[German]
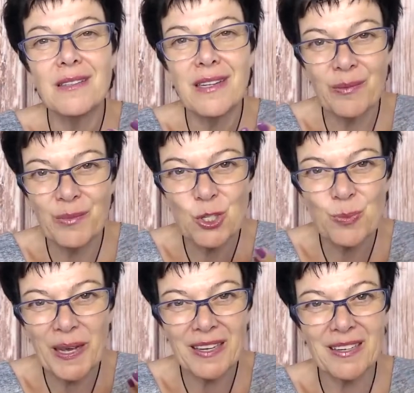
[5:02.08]

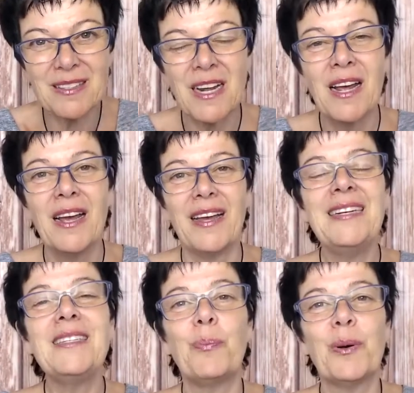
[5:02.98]
dementsprechend
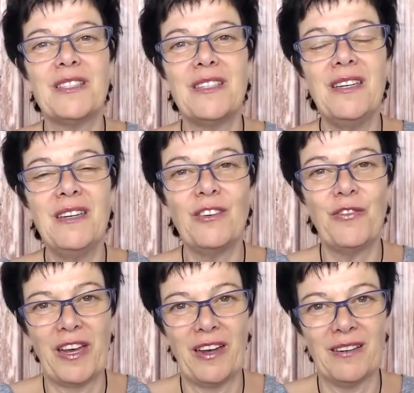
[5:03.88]
interpretiert
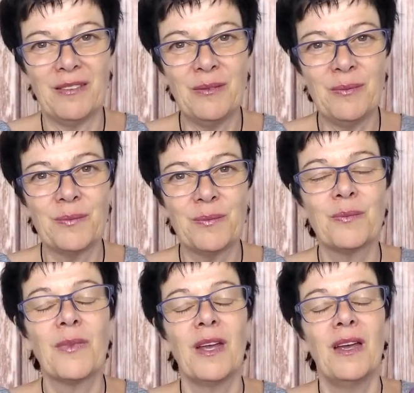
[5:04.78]
werden,
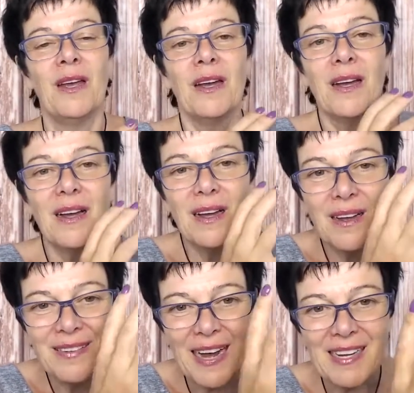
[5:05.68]

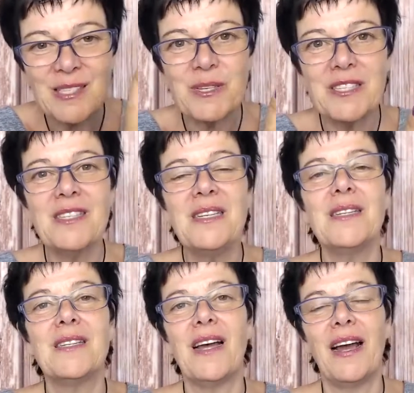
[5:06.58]
das, was
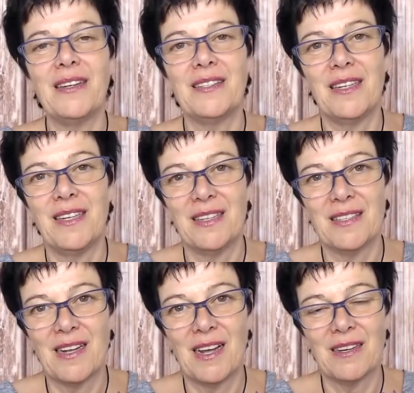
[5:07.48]
diese Seite hier
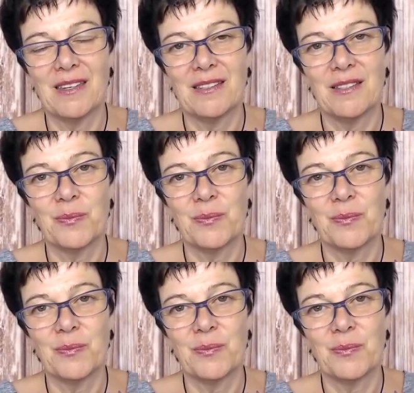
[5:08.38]
sagt.